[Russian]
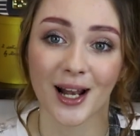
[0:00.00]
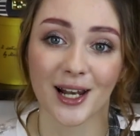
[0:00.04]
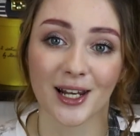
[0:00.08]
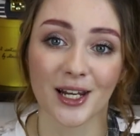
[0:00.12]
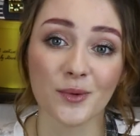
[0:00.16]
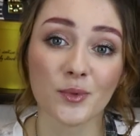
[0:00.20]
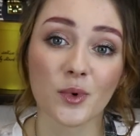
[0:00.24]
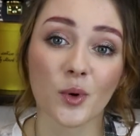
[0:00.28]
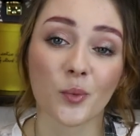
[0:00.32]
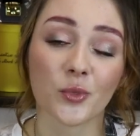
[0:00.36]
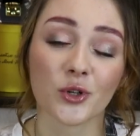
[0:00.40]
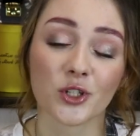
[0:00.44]

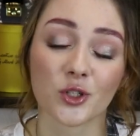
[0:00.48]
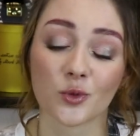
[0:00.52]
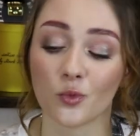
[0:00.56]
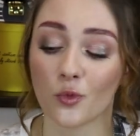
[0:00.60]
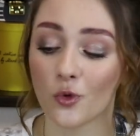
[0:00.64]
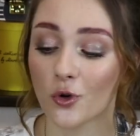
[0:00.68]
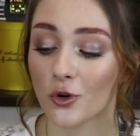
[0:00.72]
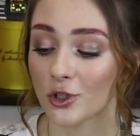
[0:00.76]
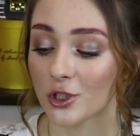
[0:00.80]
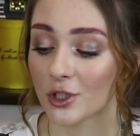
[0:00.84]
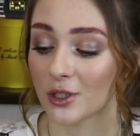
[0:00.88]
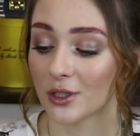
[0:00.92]
либо, быть
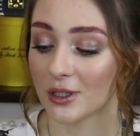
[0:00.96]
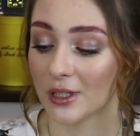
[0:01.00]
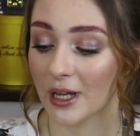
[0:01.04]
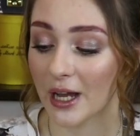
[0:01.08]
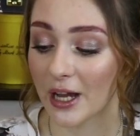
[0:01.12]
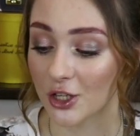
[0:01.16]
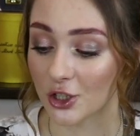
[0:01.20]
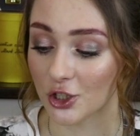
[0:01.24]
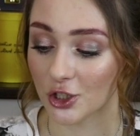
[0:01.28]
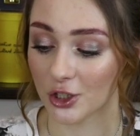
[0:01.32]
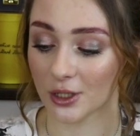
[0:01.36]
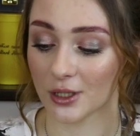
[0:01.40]
может,
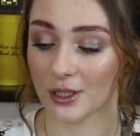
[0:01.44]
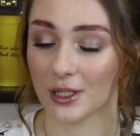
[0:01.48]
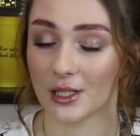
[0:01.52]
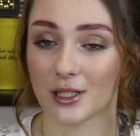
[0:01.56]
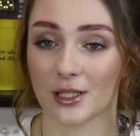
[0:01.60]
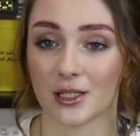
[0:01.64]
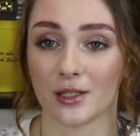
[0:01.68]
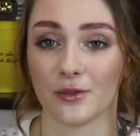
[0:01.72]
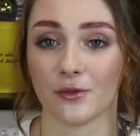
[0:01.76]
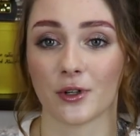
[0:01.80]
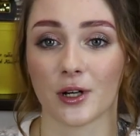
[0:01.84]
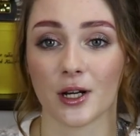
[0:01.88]
даже
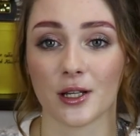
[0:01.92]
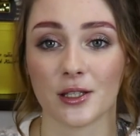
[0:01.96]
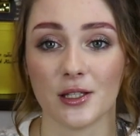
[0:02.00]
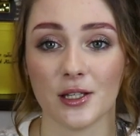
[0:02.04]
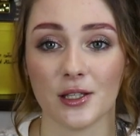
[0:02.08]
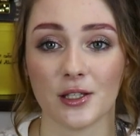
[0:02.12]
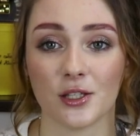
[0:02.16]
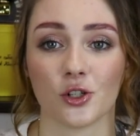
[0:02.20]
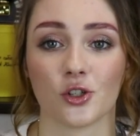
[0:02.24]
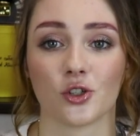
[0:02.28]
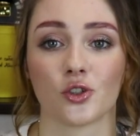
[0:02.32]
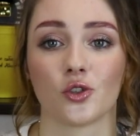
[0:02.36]
если вы хотите